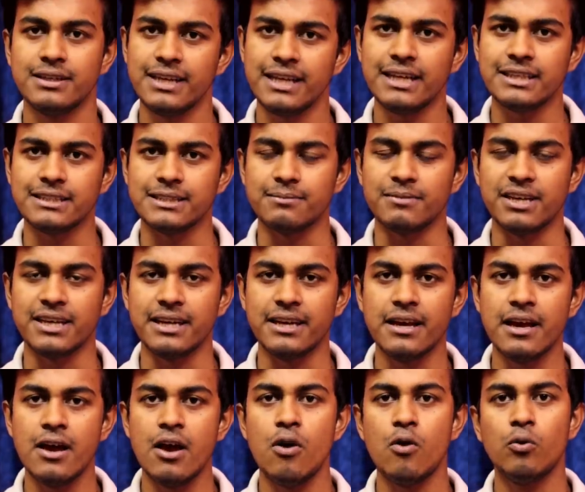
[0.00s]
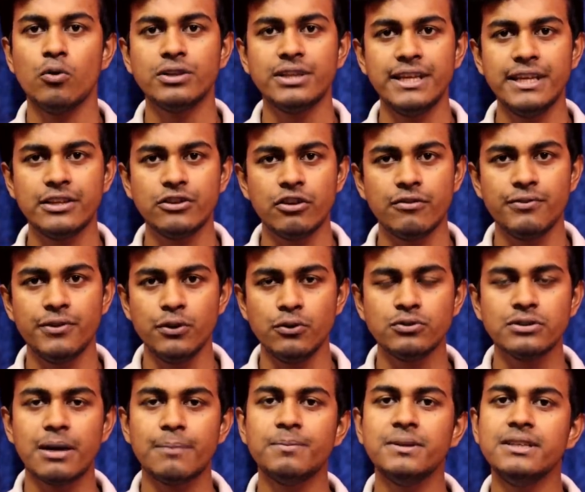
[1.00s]
ঠিক আছে মানে অতিরিক্ত
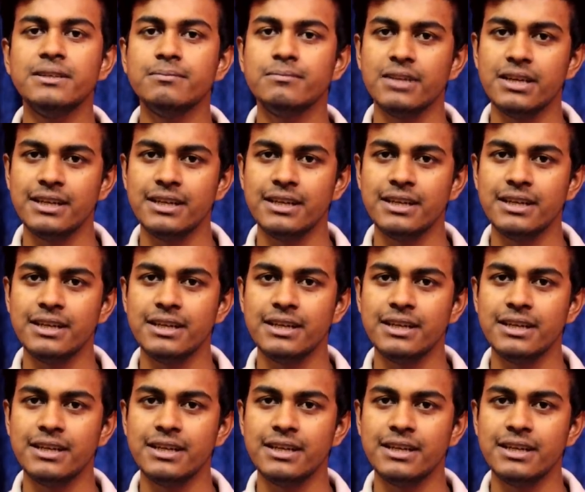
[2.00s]
ভিউজ আপনি